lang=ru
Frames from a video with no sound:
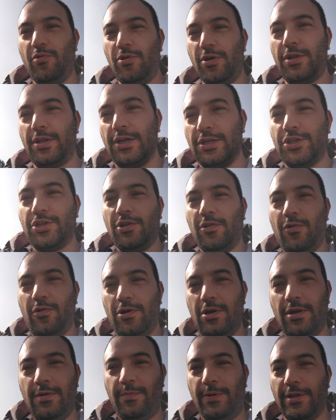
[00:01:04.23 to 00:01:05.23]
будет
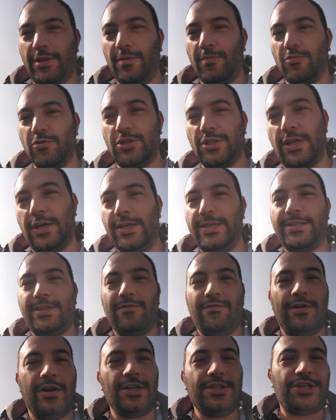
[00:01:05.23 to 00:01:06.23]
тяжело, потому что если
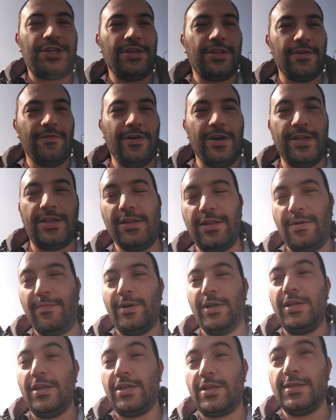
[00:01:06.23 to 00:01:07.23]
вы рассчитываете на
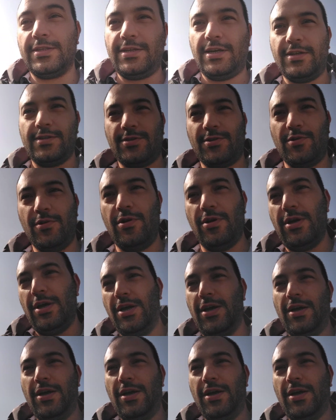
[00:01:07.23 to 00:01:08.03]
монетизацию,